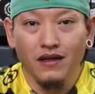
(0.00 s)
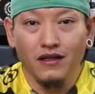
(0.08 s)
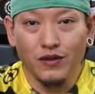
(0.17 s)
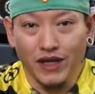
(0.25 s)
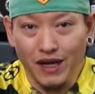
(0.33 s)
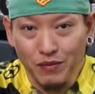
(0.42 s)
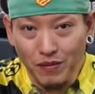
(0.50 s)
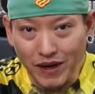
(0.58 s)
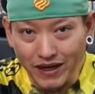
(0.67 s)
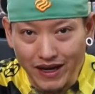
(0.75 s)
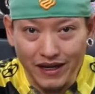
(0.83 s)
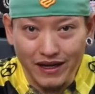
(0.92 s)
สวัสดี ครับพบกั
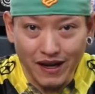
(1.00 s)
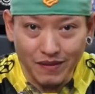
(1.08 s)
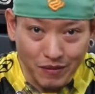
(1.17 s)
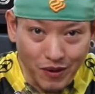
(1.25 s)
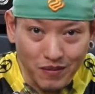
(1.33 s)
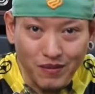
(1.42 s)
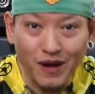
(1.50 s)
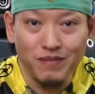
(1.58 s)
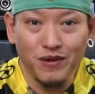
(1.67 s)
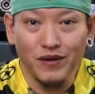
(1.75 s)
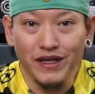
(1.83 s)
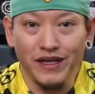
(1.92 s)
นอีกครั้งนะครับกับผมบ๊อบ
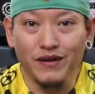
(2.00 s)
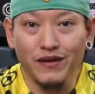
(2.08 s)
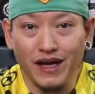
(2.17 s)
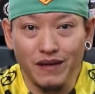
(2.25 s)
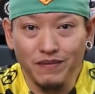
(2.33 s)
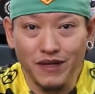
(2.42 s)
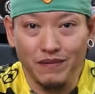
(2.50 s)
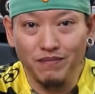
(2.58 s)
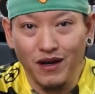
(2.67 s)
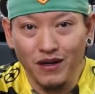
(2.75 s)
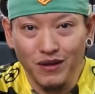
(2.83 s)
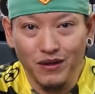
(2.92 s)
ลุยเดี่ยวนะครับกับ
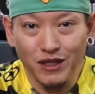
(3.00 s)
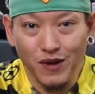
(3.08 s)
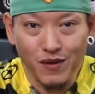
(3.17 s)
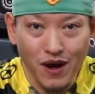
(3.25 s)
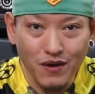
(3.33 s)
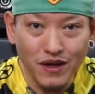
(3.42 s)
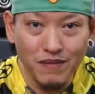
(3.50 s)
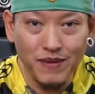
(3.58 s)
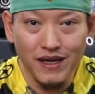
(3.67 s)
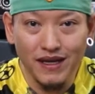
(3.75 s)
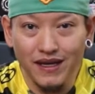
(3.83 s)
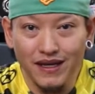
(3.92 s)
ลองดู Survival EP
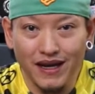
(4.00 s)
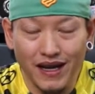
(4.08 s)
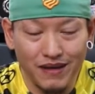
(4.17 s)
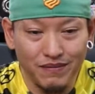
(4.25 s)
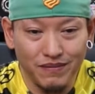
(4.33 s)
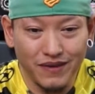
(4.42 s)
นี้นะครับ